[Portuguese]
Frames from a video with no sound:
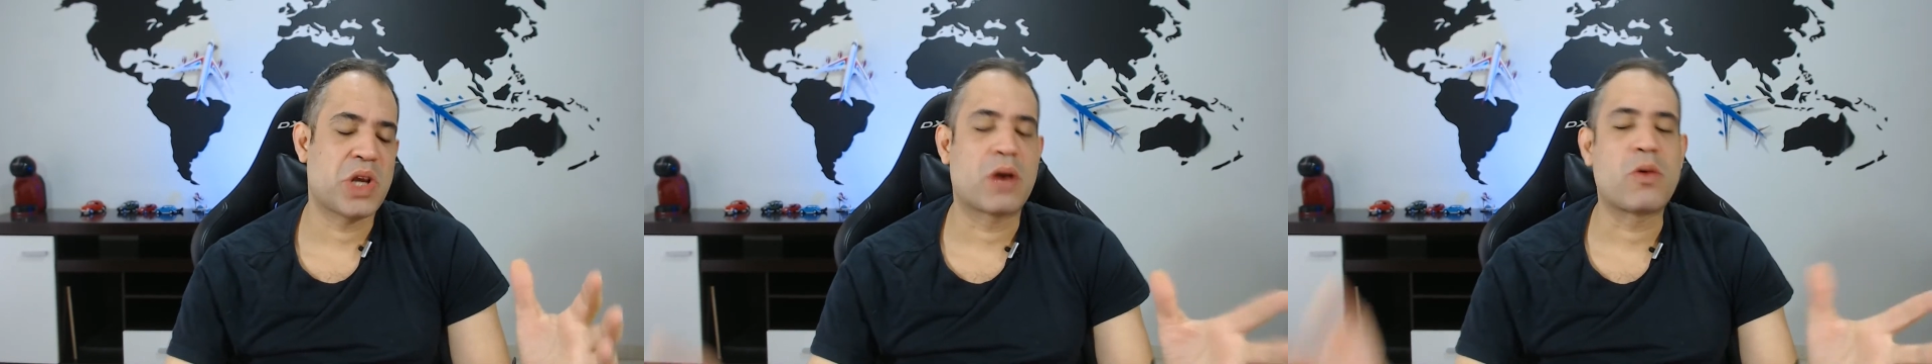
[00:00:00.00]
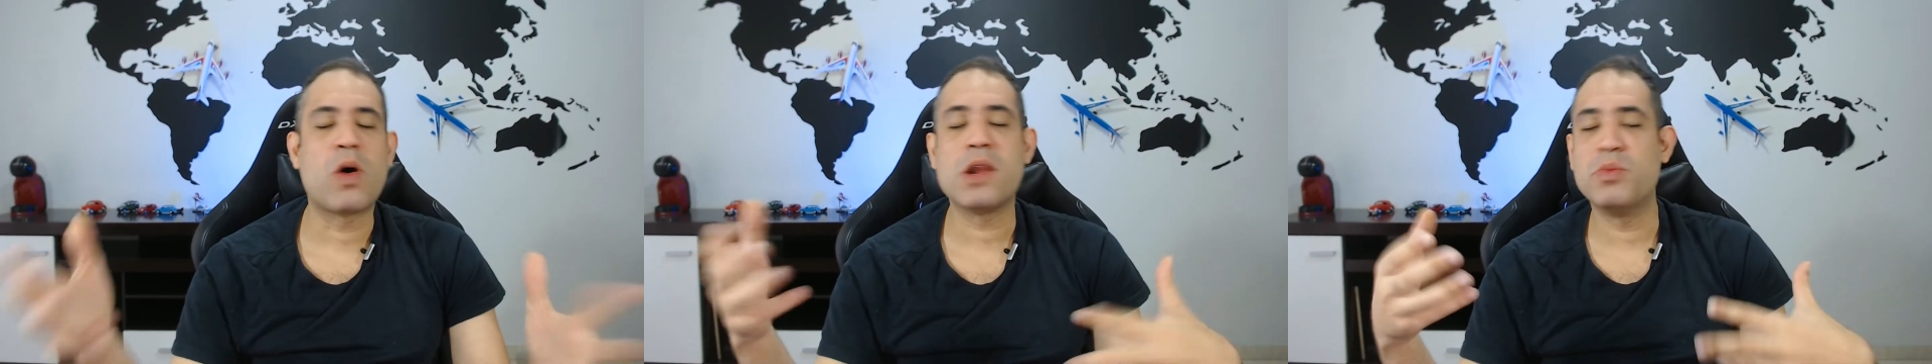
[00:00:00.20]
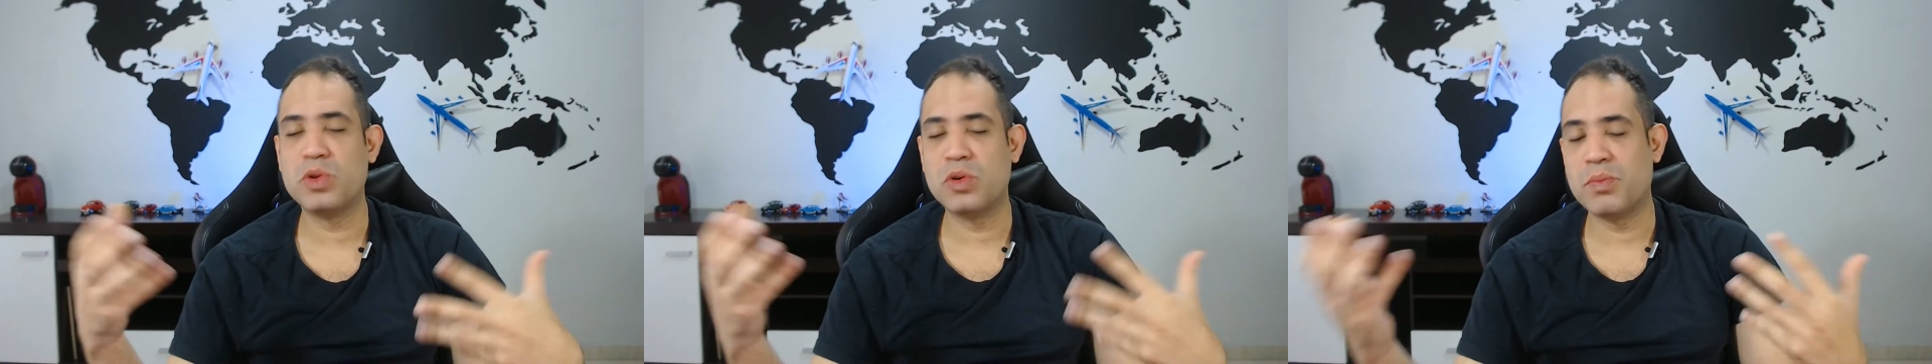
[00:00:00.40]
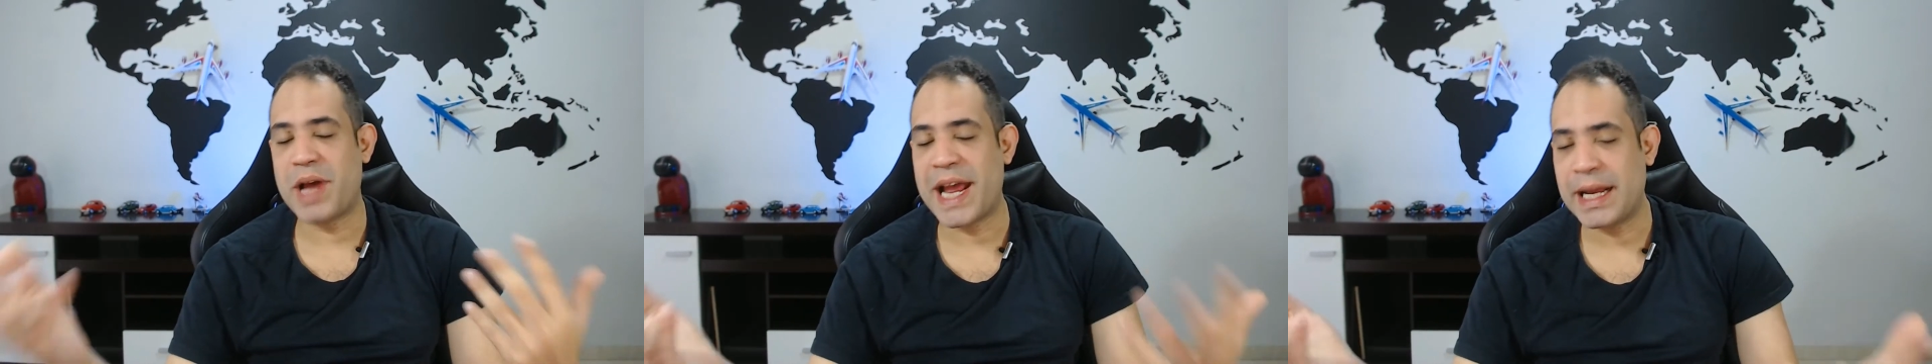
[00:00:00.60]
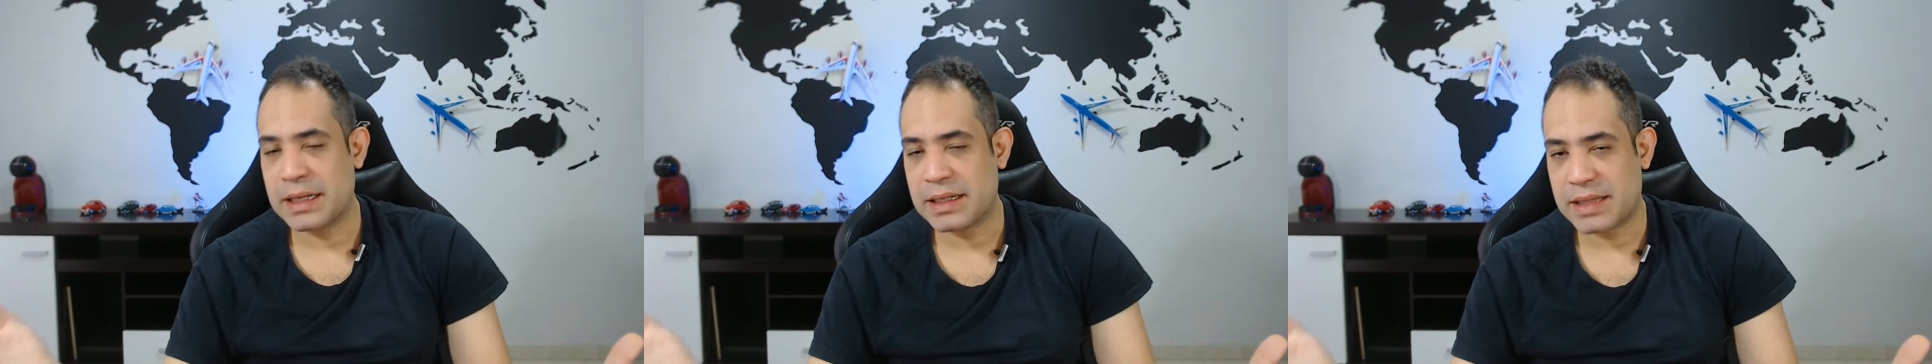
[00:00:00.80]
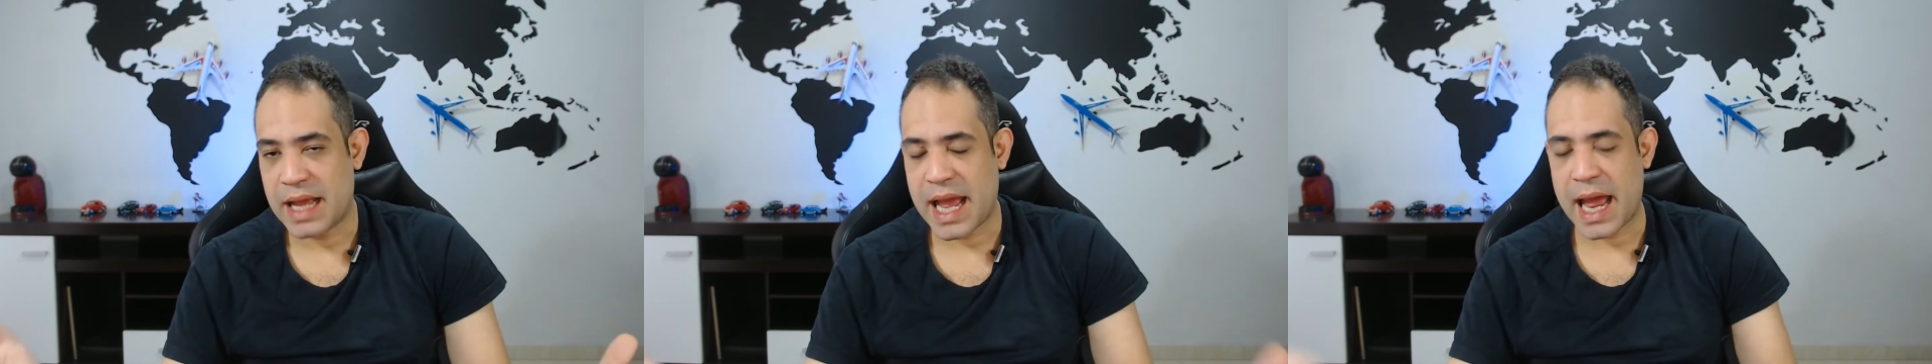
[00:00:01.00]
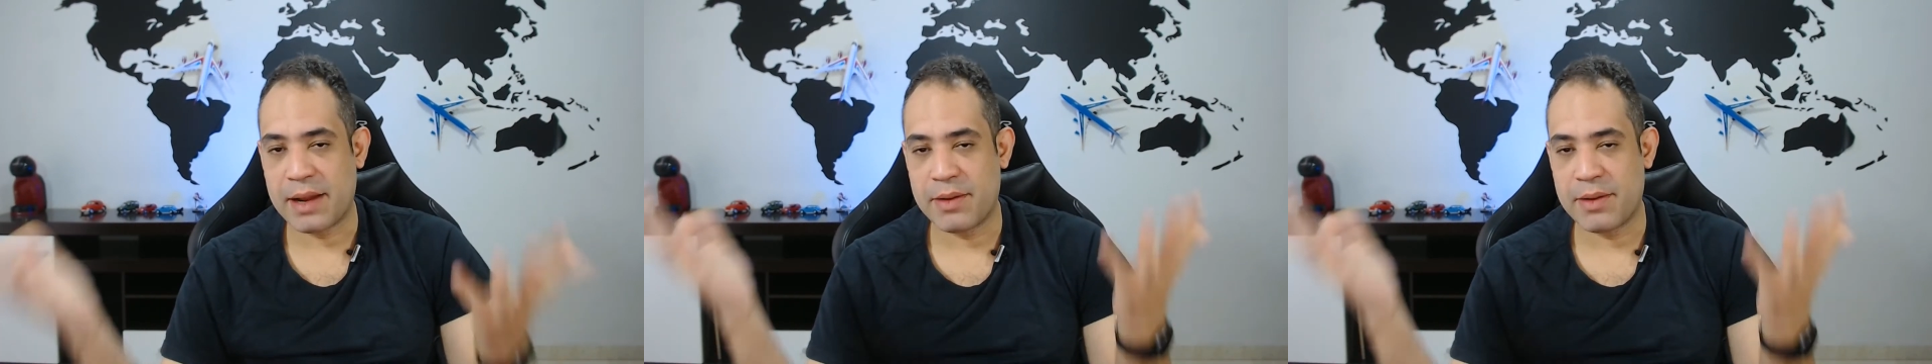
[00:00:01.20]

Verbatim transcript: te acolhe muito bem, né?